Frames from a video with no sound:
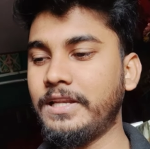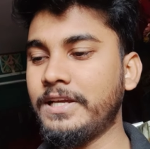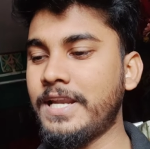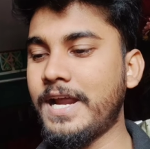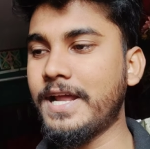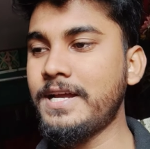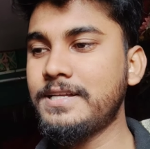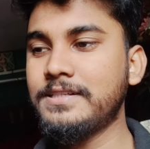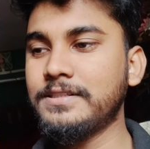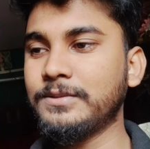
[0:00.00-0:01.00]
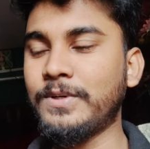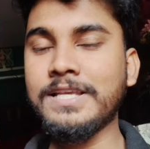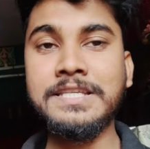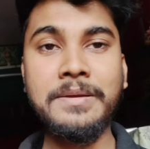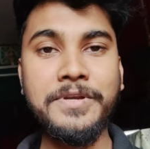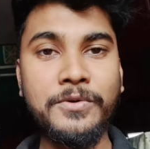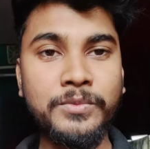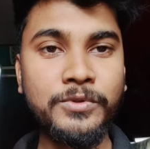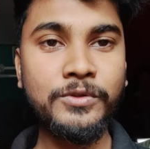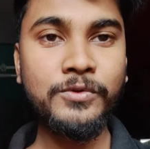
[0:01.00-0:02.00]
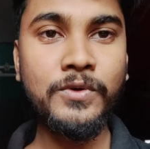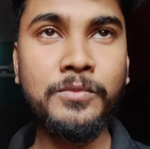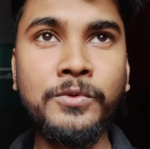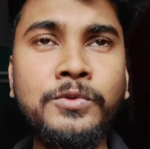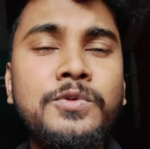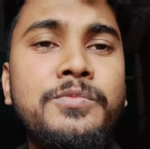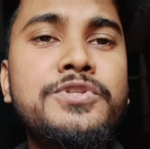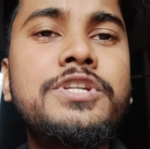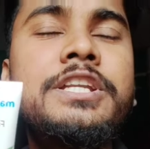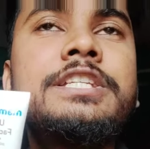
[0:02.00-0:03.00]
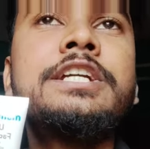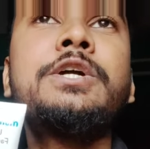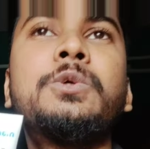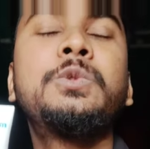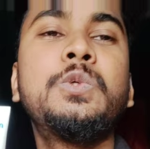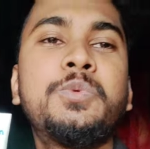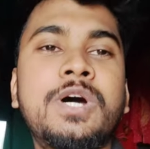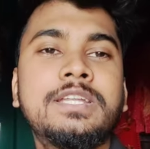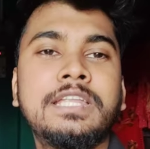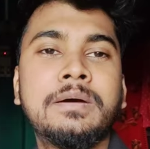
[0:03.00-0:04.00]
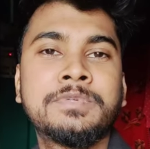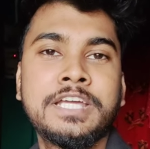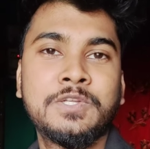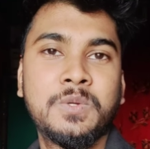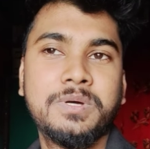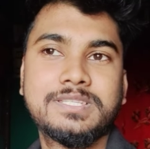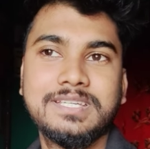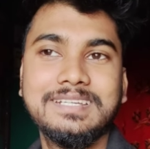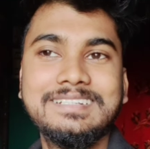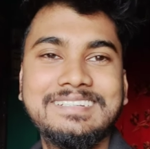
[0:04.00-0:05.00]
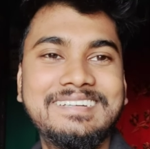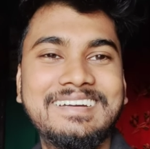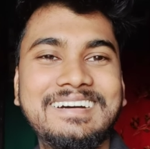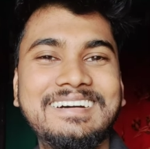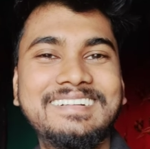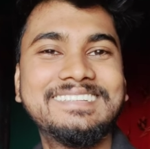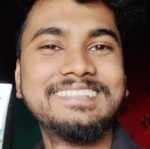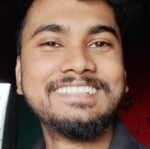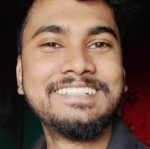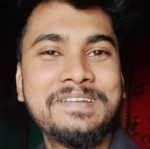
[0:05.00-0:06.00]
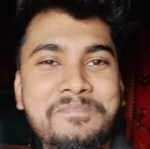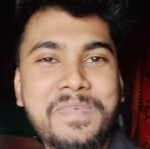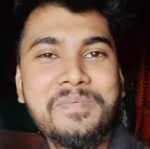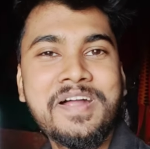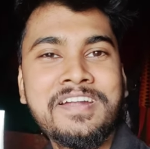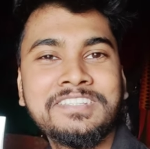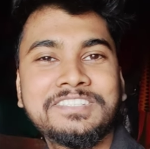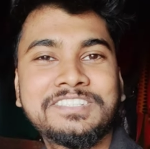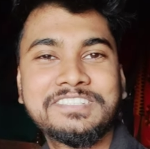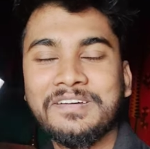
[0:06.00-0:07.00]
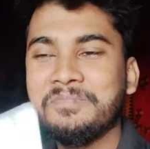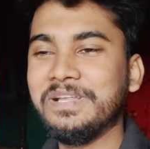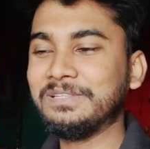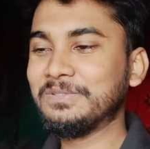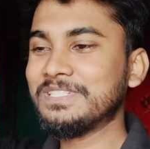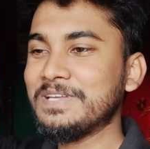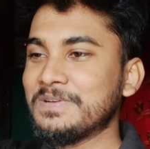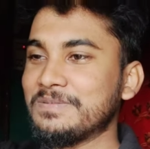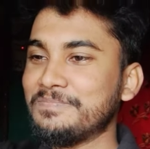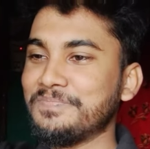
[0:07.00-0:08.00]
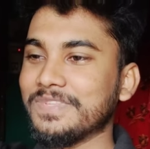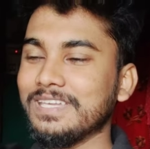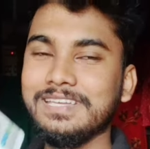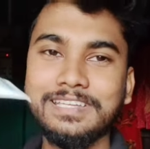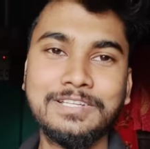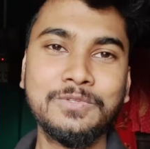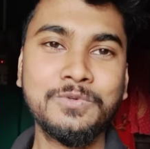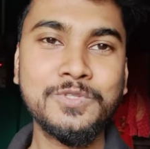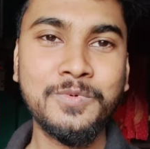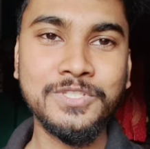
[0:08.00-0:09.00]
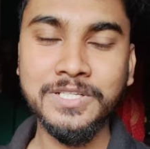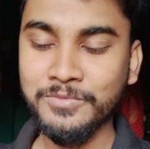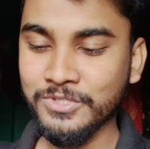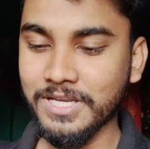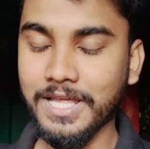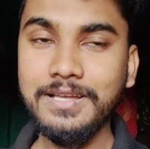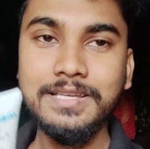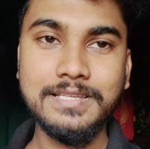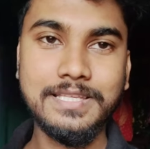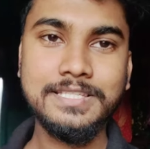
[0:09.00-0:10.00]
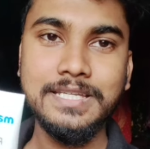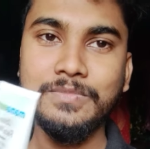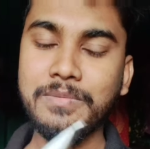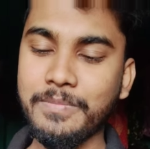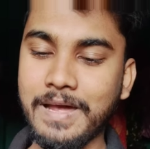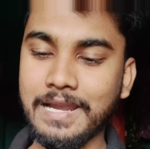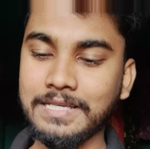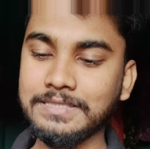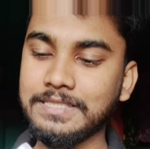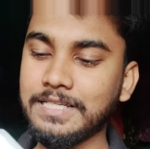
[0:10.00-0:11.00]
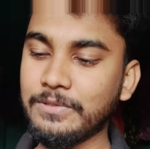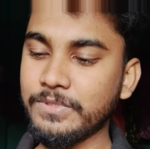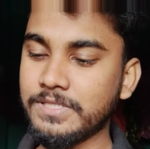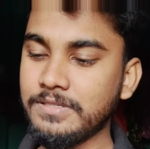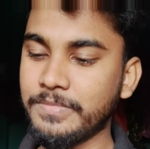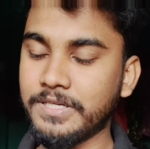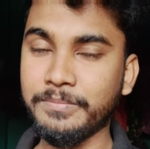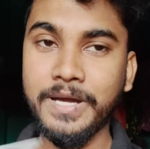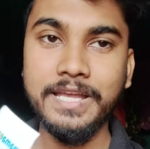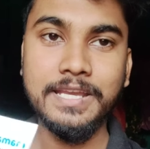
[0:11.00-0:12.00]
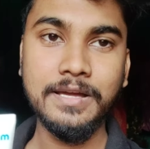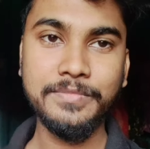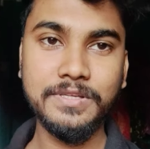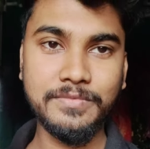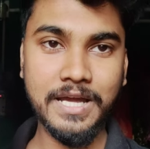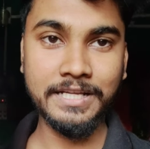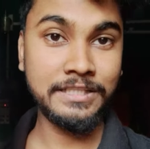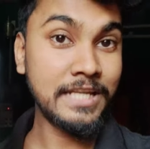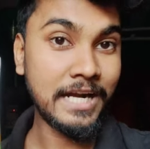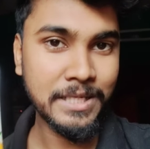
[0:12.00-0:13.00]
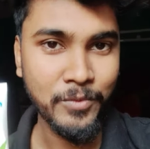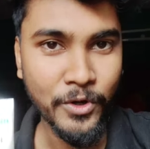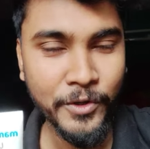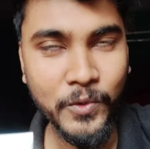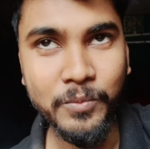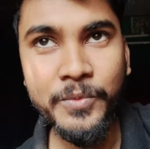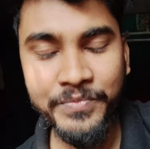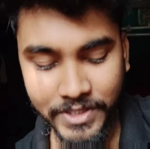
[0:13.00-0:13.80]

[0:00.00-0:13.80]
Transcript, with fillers: লেগে আনা তো আজকে আমি এটার উদ্বোধন করবো নতুন বছরে নিজেকে নতুন উপহার দিলাম টাইটেল আজকে মামা থাম্বেল তো যাই হোক কিন্তু কোনো স্পন্সার ফন্সার না জাস্ট এমনি আমার ভালো লাগছে দেখে লইছি বাট বাহিরা আমি আরেকদিন আরেকটা ব্লগে কমু